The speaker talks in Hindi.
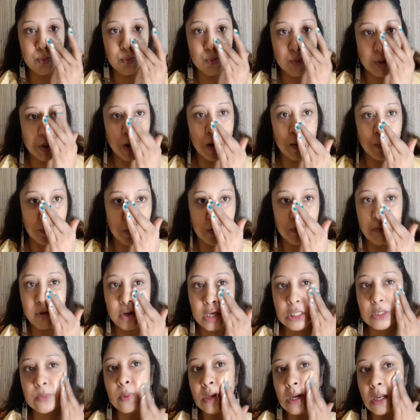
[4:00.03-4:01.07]
पूरे अपने
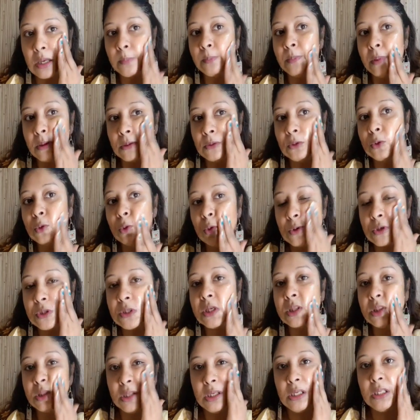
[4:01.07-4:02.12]
फेस पे लगभग दो से
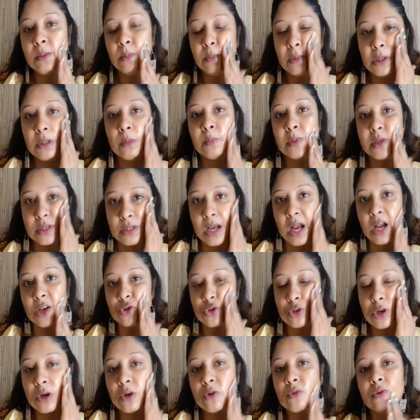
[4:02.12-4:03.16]
तीन मिनट
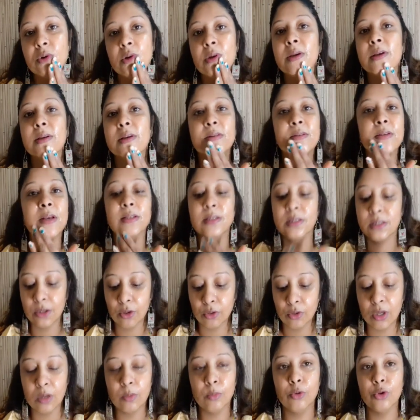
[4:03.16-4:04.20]
मसाज करूंगी इस
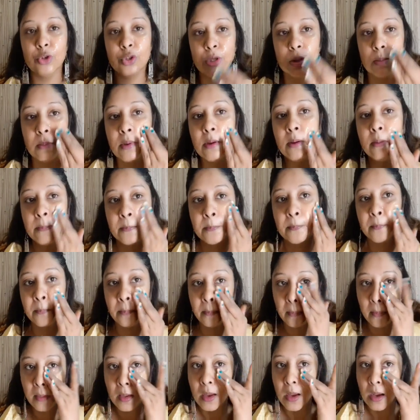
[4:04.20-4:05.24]
सफला मोशन में
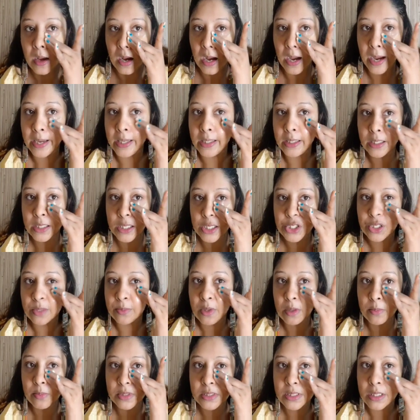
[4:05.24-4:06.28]
आई के नीचे
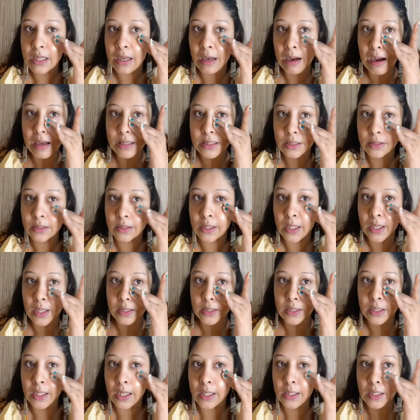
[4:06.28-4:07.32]
भी हम इसे लगा सकते हैं
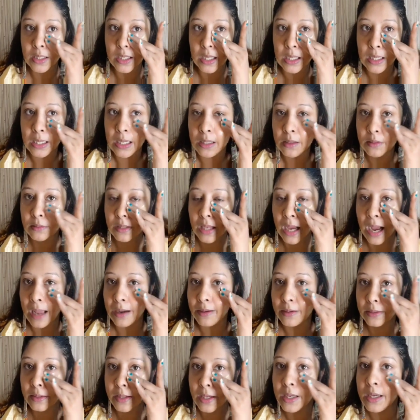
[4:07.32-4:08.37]
धीरे धीरे लेकिन
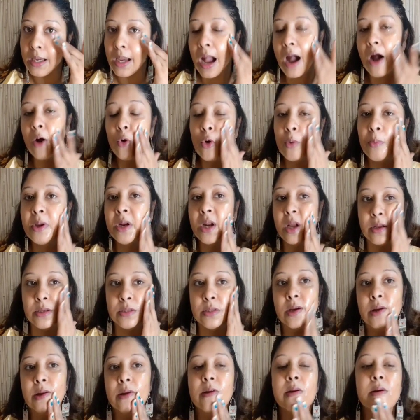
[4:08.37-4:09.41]
ध्यान रखें कि आंखों में ना
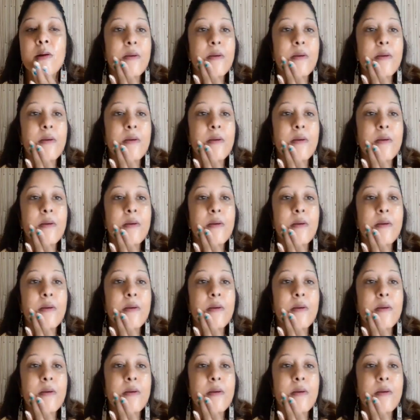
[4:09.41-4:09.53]
जाए